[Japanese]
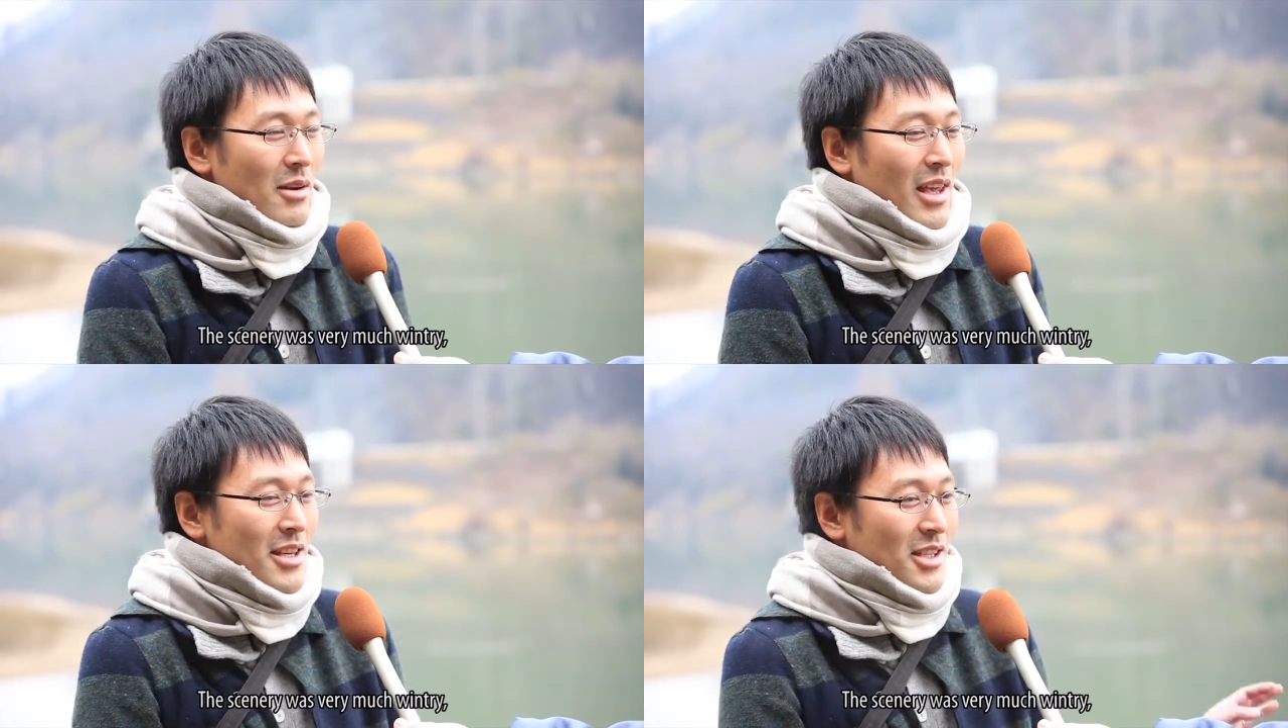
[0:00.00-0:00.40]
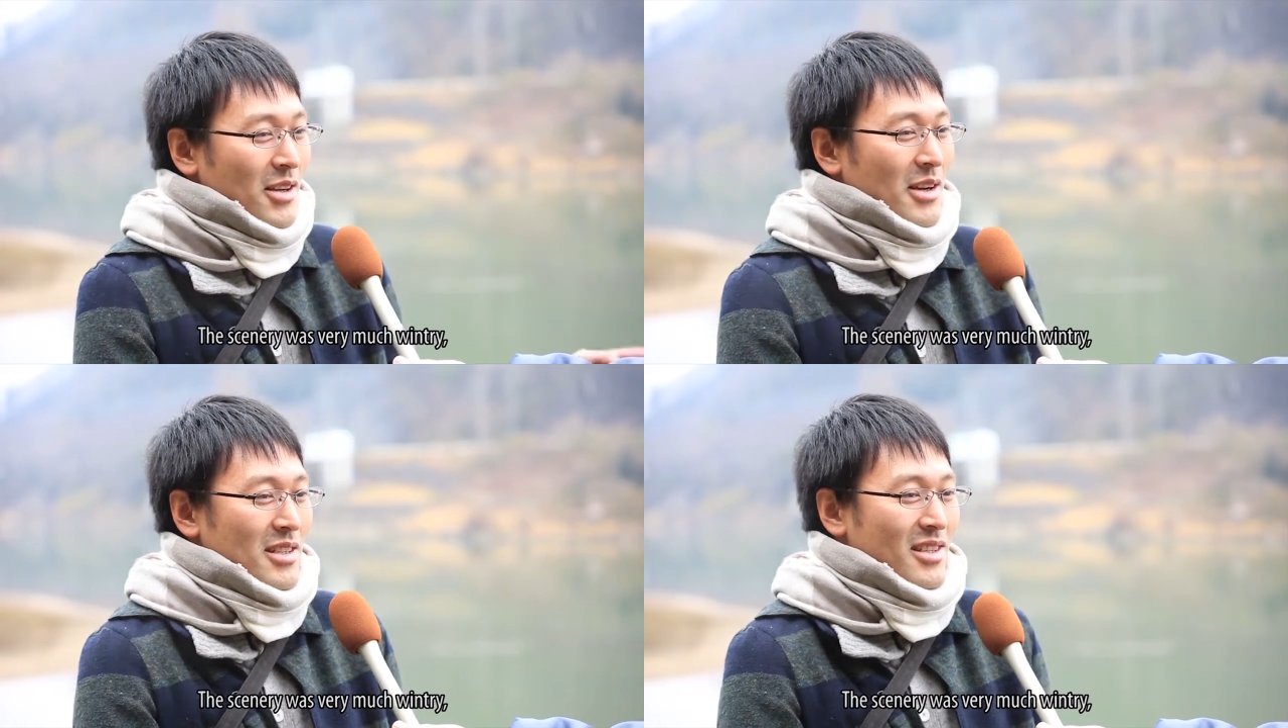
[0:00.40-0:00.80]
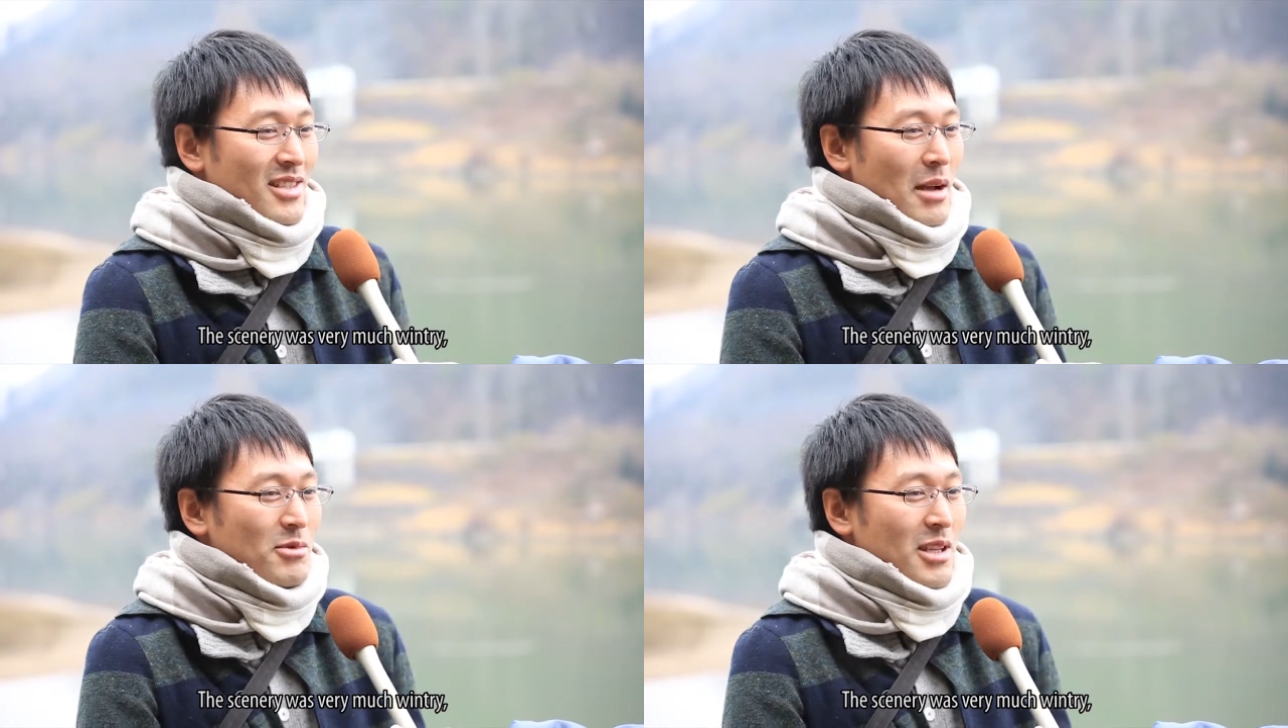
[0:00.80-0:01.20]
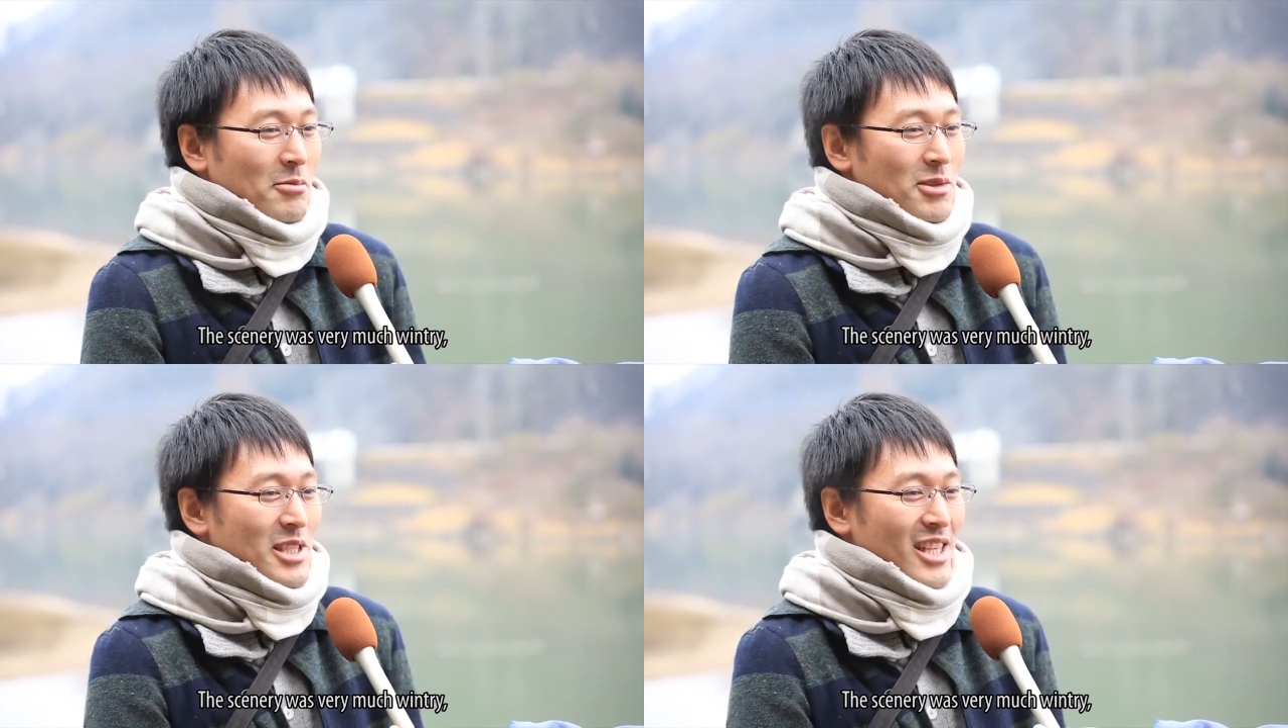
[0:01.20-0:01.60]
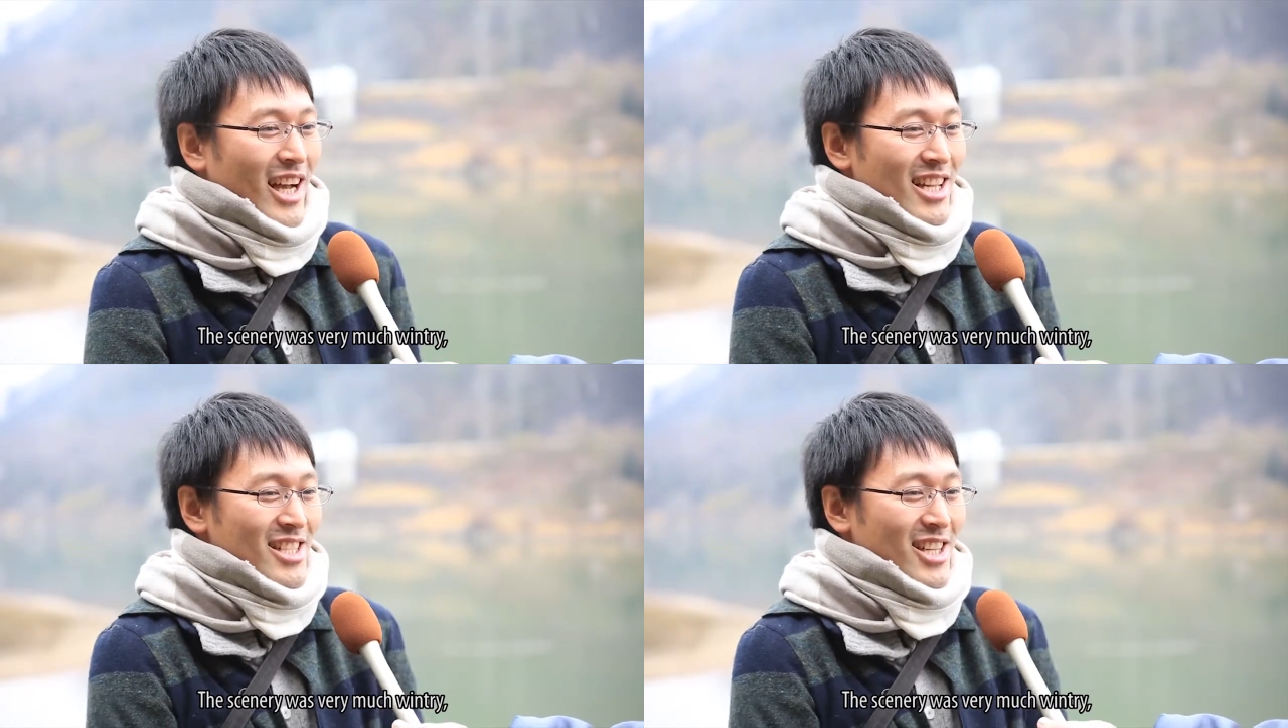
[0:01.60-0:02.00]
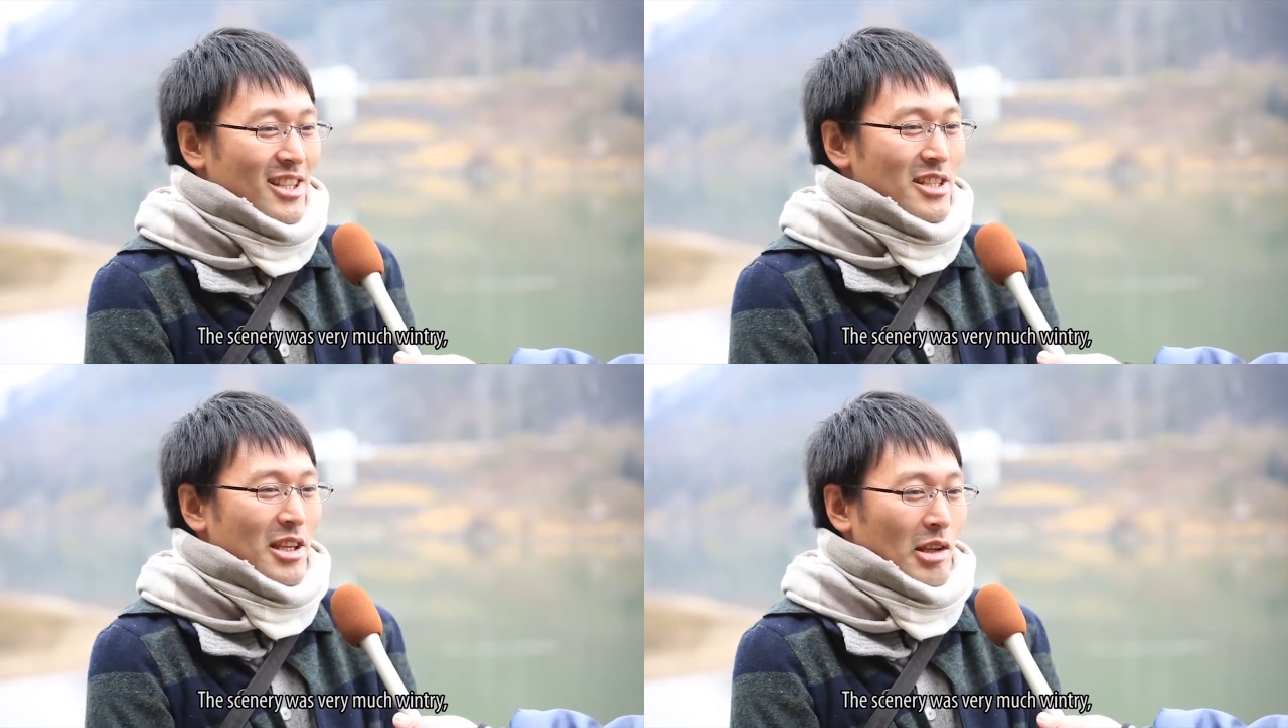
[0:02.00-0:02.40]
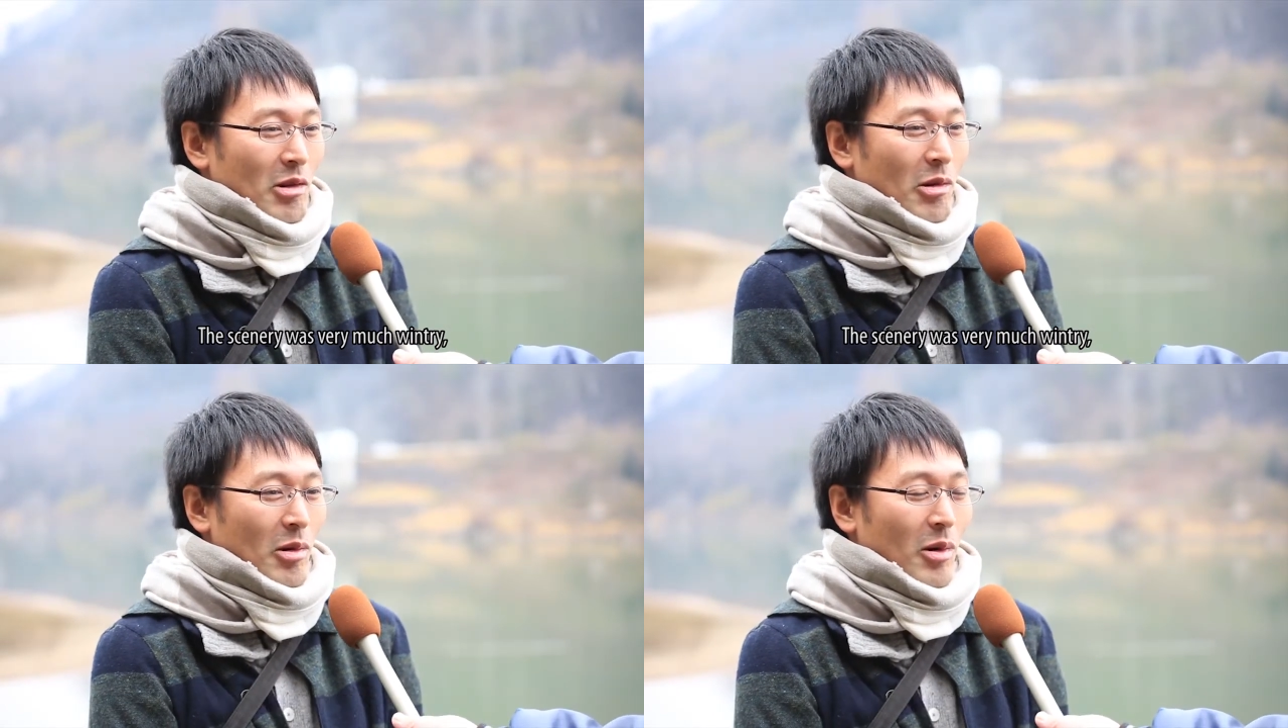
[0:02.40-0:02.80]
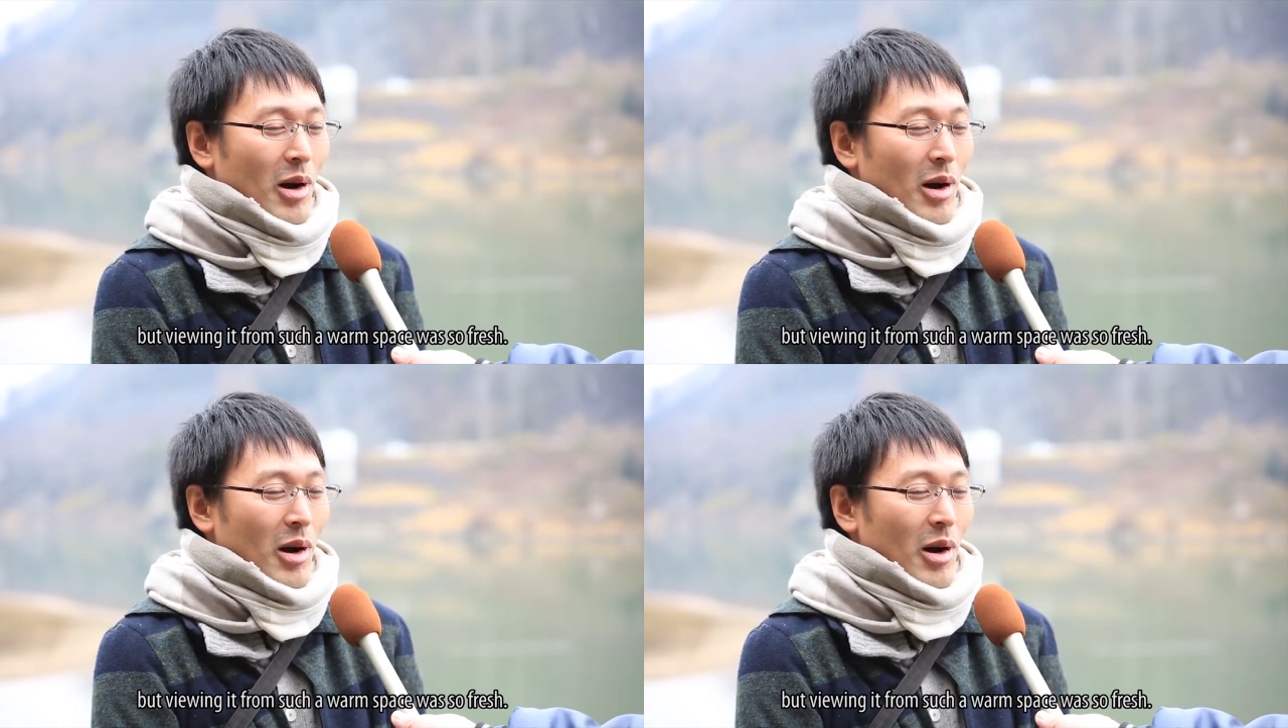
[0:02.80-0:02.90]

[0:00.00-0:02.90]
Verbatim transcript: さ景色は寒々しい感じなんですけど、